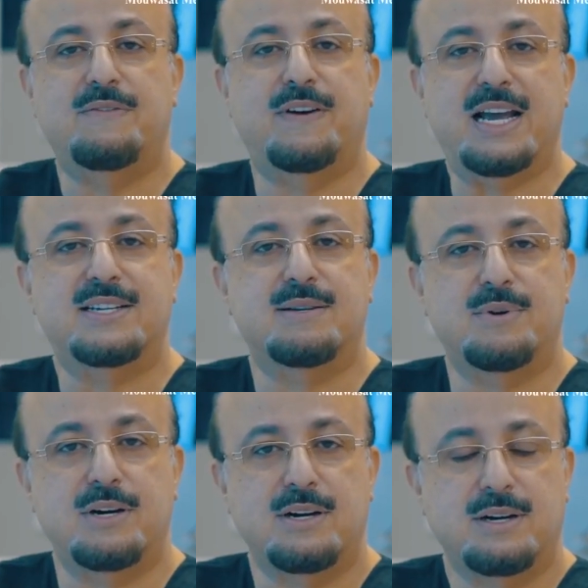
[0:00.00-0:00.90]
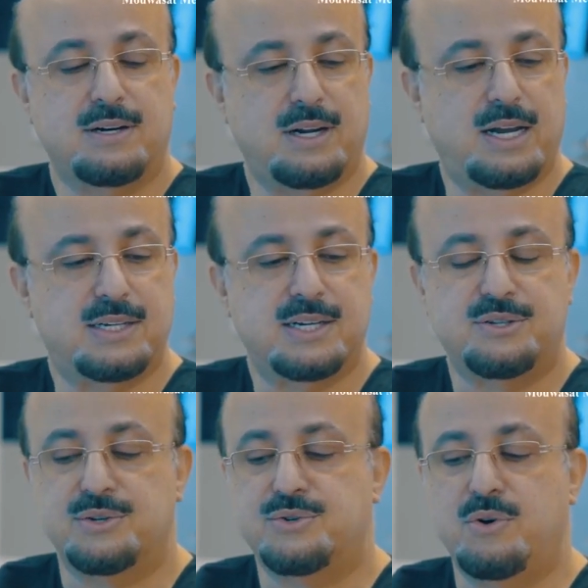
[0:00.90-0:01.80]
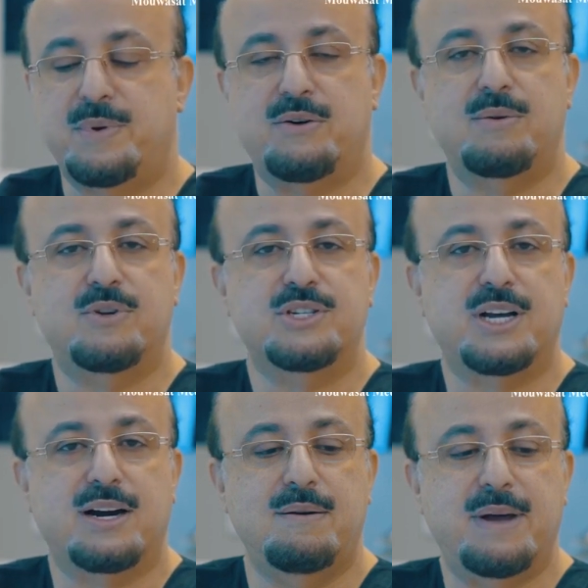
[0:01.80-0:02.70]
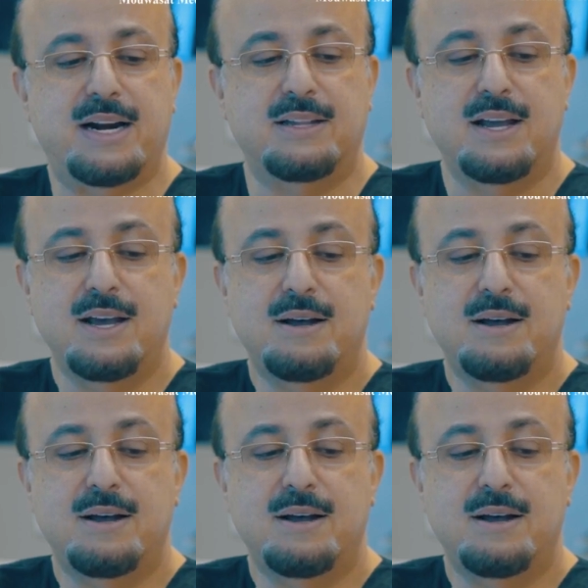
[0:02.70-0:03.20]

بالفلكسبل سيستوسكوب آه، او المنظار المرن